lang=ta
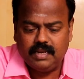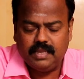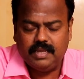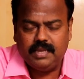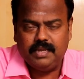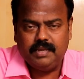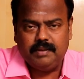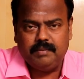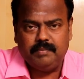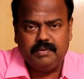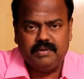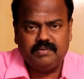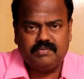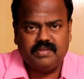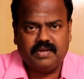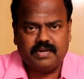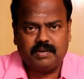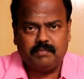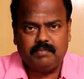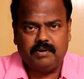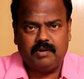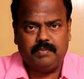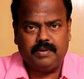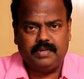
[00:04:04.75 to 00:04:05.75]
மின்சார
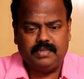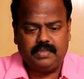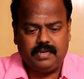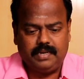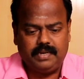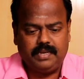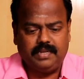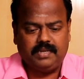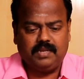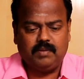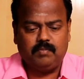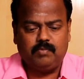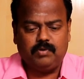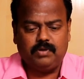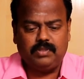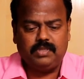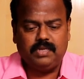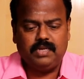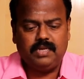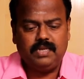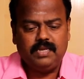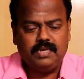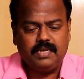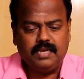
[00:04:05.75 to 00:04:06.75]
பல்பை இதில் இணைக்கும் பொழுது
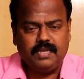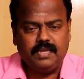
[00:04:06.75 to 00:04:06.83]
இந்த